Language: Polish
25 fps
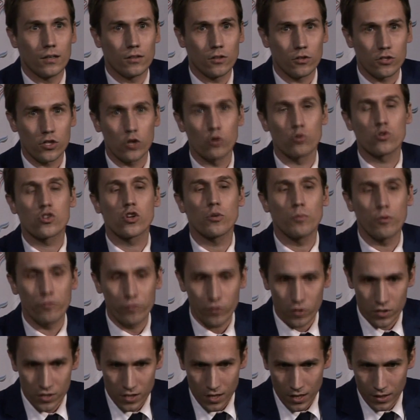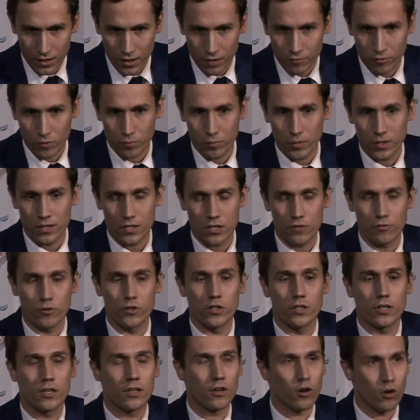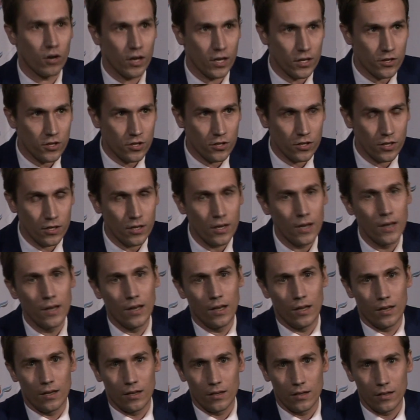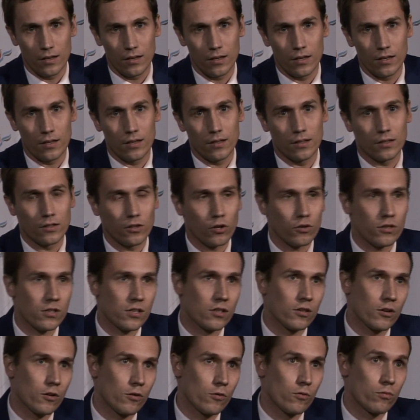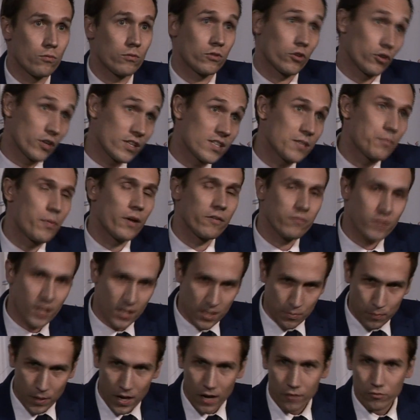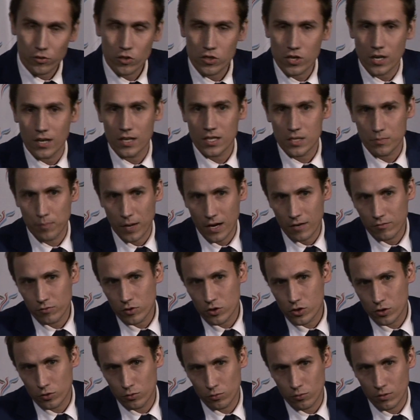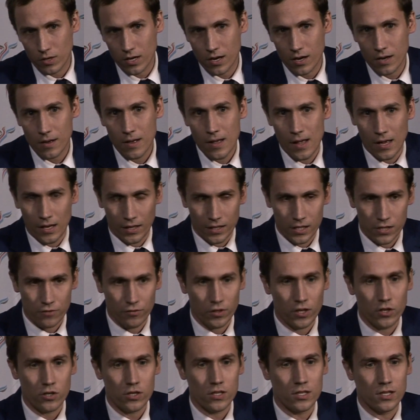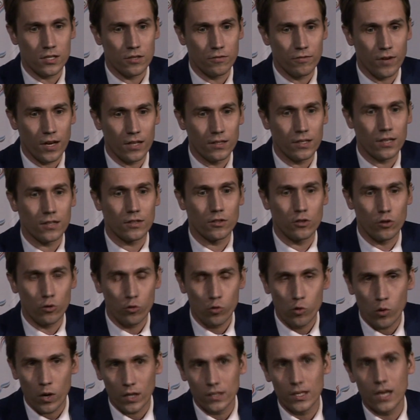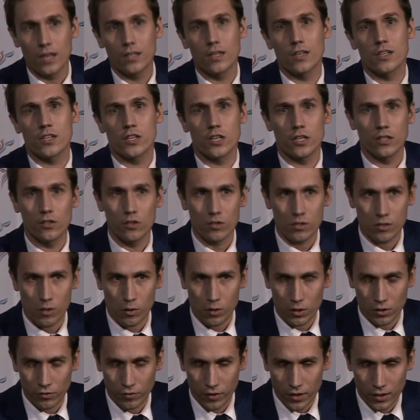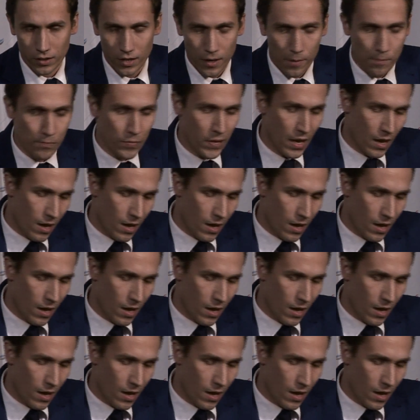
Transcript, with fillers: to są zobowiązania wobec swoich kolesi, E, to, są, to jest pewna sprawność, ale sprawność, która jest wykorzystywana do układania się i do załatwiania